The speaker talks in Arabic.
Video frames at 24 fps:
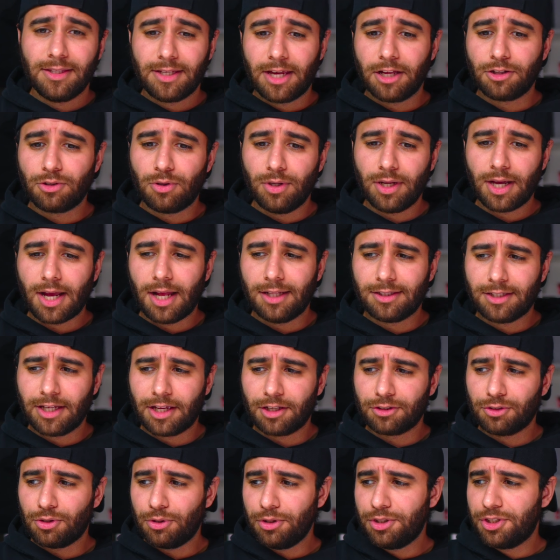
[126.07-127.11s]
تقدر تقول لي خالد
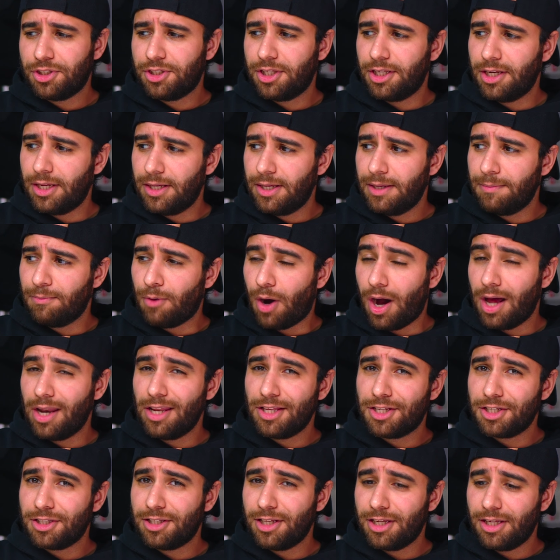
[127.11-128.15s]
تقدر تروح تشتري
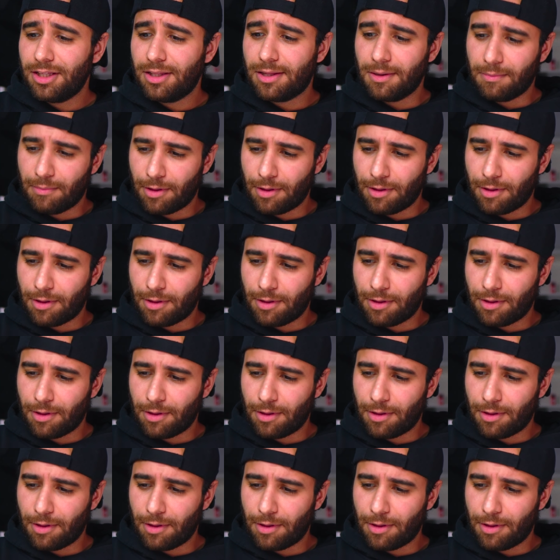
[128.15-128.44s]
معالج جديد